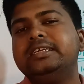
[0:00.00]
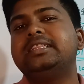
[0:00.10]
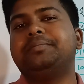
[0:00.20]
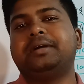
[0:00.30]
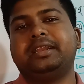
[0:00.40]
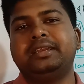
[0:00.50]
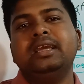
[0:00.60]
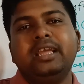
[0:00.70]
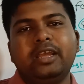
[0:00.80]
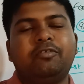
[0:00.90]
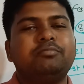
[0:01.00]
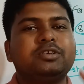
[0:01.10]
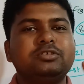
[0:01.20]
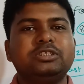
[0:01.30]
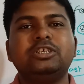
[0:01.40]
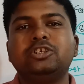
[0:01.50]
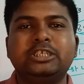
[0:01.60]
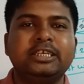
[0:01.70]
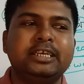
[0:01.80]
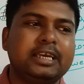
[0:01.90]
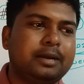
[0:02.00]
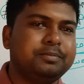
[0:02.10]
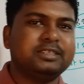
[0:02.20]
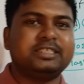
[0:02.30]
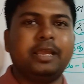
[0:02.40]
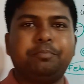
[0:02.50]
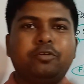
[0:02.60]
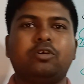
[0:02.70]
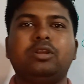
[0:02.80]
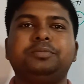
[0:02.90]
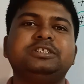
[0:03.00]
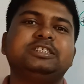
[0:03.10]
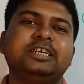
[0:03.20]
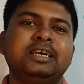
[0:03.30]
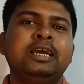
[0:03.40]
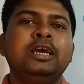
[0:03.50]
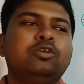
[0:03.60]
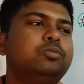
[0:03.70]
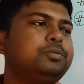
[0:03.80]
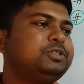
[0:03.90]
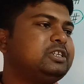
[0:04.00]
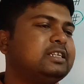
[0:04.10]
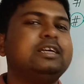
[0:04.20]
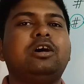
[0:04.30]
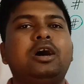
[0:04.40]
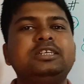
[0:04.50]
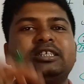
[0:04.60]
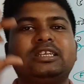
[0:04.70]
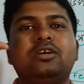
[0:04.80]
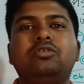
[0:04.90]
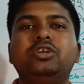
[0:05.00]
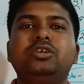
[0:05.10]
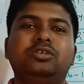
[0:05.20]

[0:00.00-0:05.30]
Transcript: নিতে পারেন এ ফর্মটা হচ্ছে যে আপনার সেই প্রকল্পের যে উপবৃত্তিটা দেওয়া হয় সেটা ওই